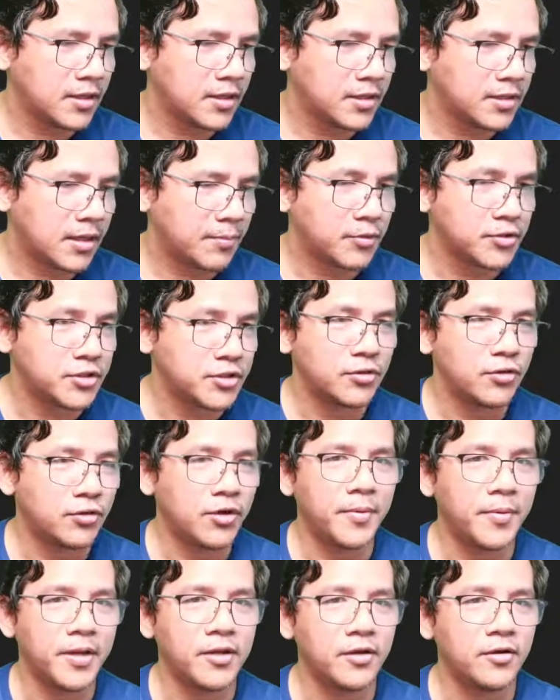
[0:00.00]
Tapos ito
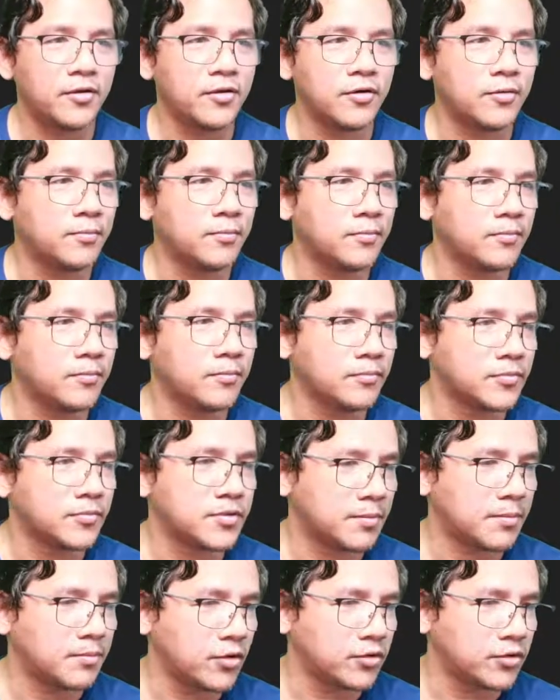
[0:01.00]
naman yung sa
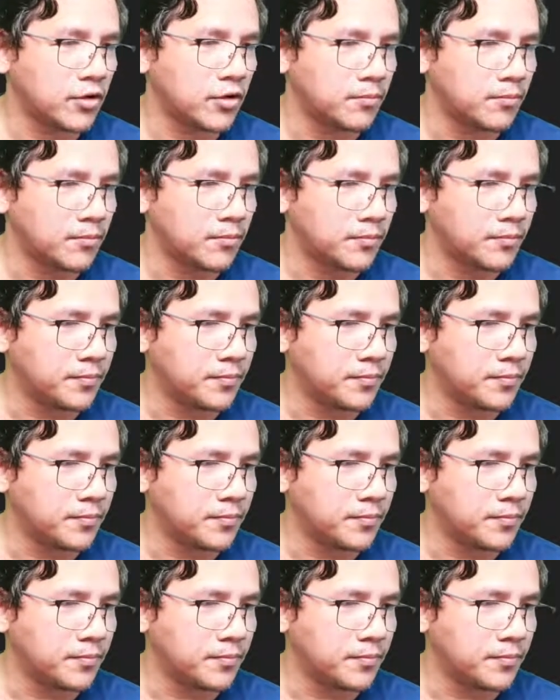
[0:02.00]
bottom.